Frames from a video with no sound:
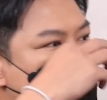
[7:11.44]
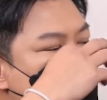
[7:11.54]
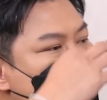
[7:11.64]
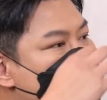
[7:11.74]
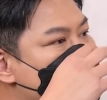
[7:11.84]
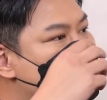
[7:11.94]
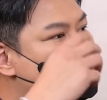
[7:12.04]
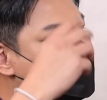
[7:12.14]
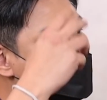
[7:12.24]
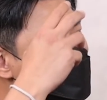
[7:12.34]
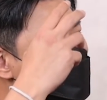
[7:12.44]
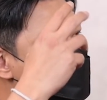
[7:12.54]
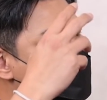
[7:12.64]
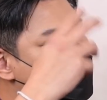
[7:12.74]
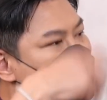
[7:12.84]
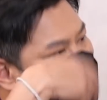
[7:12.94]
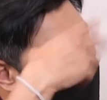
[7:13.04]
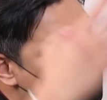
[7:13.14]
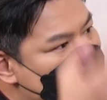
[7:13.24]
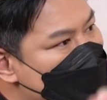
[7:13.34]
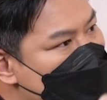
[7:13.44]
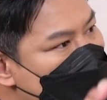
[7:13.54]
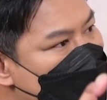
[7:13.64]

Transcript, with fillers: ที่เราต้องไปเจอ